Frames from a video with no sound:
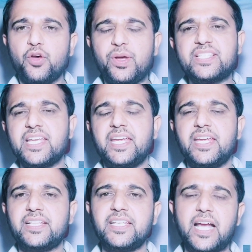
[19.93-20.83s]
वैसे
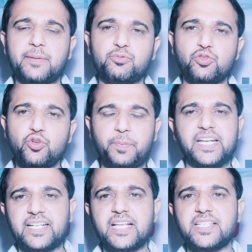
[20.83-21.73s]
यदि आपको जो
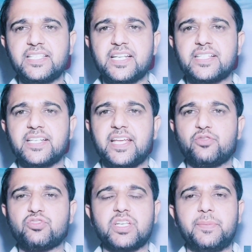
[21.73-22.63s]
फेरिटास इंजेक्शन है
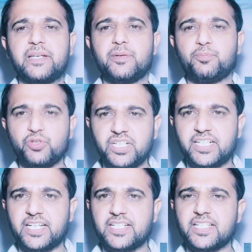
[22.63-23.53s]
उसके बारे में पूरी
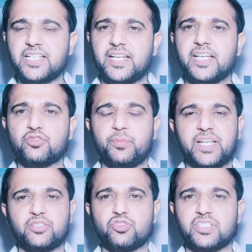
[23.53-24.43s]
डिटेल से जाना है तो
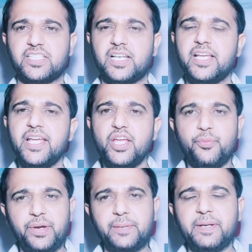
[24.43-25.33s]
मेरा जो चैनल
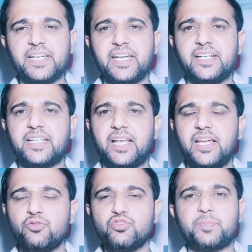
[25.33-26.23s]
वेट वेट के इंटल है
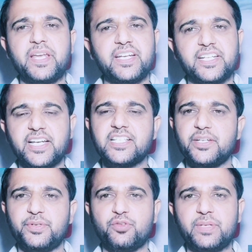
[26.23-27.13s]
उस पर एक डिटेल सी
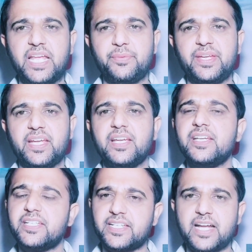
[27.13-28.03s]
वीडियो बनाई हुई है
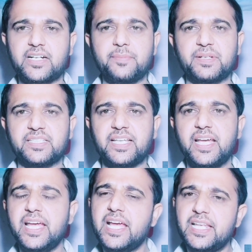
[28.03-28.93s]
कि क्या काम करता है
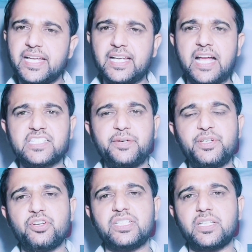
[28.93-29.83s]
लेकिन आज की
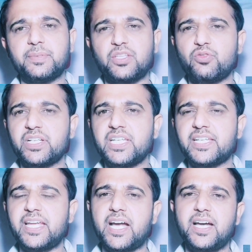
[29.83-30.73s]
वीडियो के अंदर बताऊँगा कि
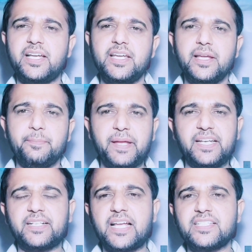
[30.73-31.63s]
क्या
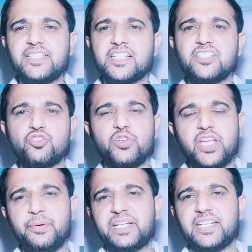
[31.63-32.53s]
फेरिटास इंजेक्शन जो
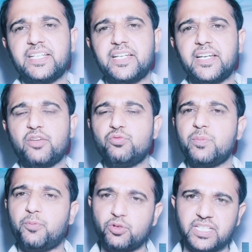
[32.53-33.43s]
नए वेटनेरियन है
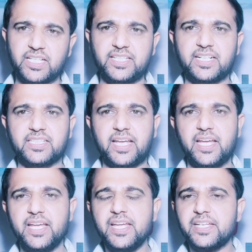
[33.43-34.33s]
उनमें बहुत ज़्यादा दिक्कत है
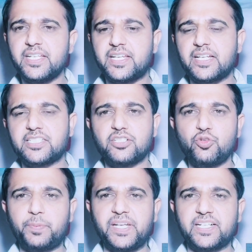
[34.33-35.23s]
कि क्या सर जो
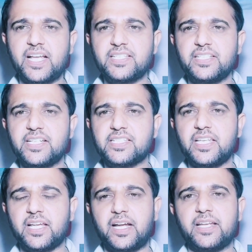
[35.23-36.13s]
फेरिटास इंजेक्शन
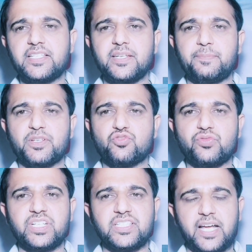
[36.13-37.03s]
लगाने से पशुओं
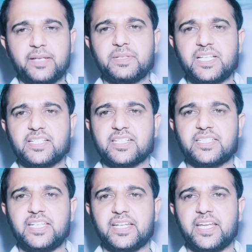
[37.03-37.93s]
की जान भी जा
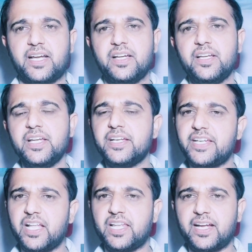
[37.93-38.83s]
सकती है क्या
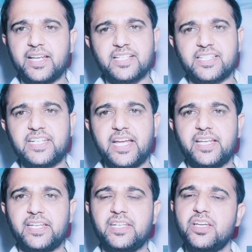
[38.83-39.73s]
या लगाना सही है
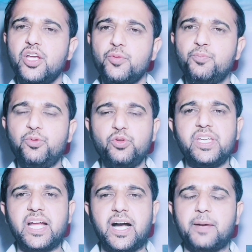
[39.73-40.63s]
नहीं पूरी
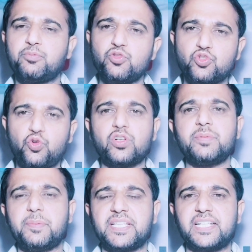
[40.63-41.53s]
आपको शॉर्ट
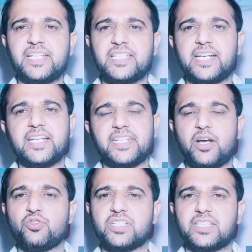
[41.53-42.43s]
में बता दिया जाएगा क्या
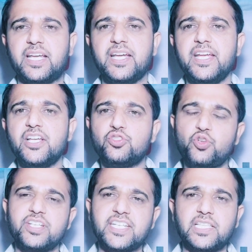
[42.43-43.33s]
हो सकता है जो
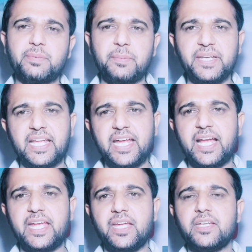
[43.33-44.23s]
इस चैनल पर अभी नए
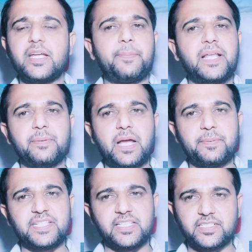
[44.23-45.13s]
आए हैं या पहली बार आप
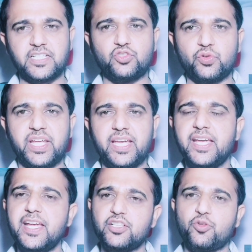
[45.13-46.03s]
इस चैनल से जुड़े हैं
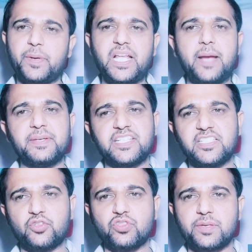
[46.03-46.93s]
तो पहले आप इस
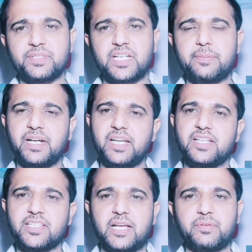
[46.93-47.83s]
चैनल को सब्सक्राइब कर लें
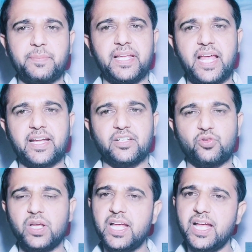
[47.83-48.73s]
साथ में बेल आइकन
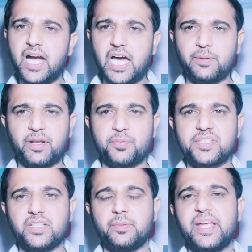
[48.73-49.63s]
और आल वाला
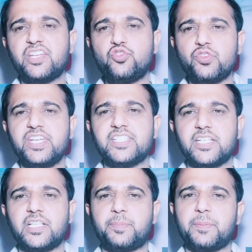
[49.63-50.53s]
ऑप्शन दबाएं क्योंकि इस
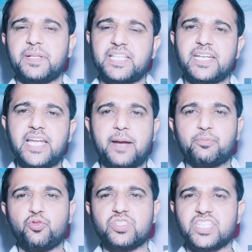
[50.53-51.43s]
चैनल पर पता है कि
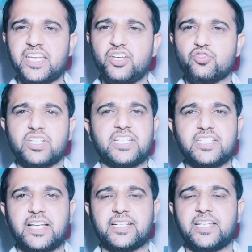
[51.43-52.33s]
आपको सही और सटीक
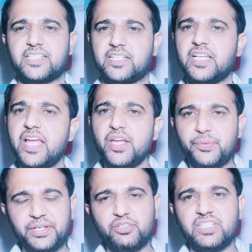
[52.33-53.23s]
जानकारी के साथ
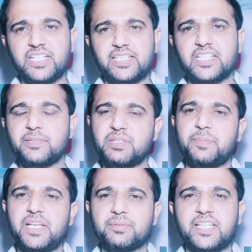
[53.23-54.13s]
वीडियो दी जाती है सबसे
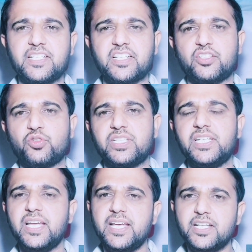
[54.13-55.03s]
पहले बताना चाहता हूँ कि यदि
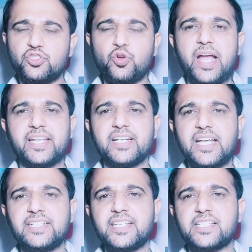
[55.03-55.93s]
जो आयरन का
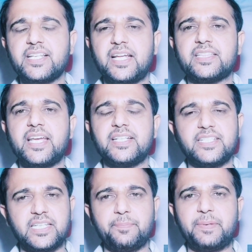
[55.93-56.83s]
इंजेक्शन आता है
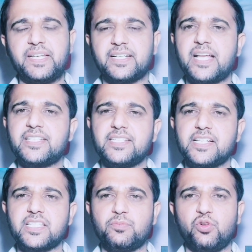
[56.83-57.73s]
जिसे हम फेरिटास
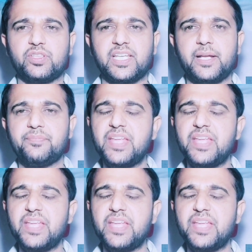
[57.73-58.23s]
इंजेक्शन बोलते हैं